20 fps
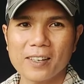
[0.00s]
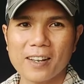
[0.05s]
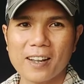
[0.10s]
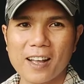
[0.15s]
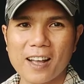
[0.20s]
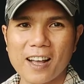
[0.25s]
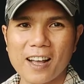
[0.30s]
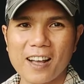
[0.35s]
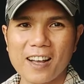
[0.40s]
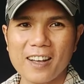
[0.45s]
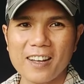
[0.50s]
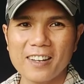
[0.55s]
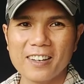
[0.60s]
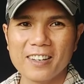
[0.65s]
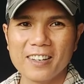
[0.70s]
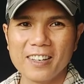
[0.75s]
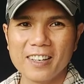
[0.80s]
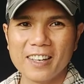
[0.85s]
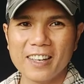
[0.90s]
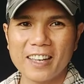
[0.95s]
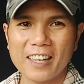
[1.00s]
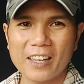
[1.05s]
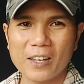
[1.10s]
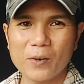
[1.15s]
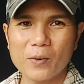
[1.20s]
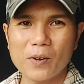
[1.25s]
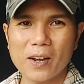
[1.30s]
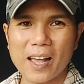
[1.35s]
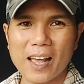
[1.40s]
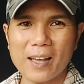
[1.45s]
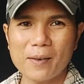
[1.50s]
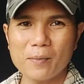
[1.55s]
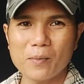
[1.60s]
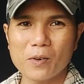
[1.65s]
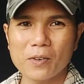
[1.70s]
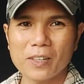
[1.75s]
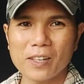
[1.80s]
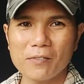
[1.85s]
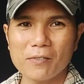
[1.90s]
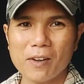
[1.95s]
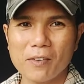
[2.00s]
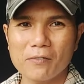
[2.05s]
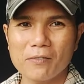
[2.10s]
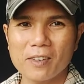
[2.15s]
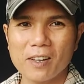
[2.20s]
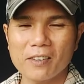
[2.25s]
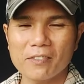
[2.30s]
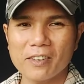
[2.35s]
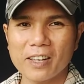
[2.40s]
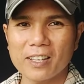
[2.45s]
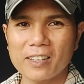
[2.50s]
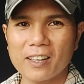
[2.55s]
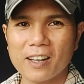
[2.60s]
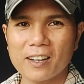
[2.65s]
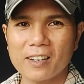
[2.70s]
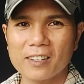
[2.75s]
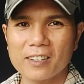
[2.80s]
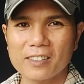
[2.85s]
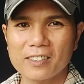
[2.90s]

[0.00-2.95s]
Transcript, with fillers: à, éo lá một tác phẩm à, ven nhân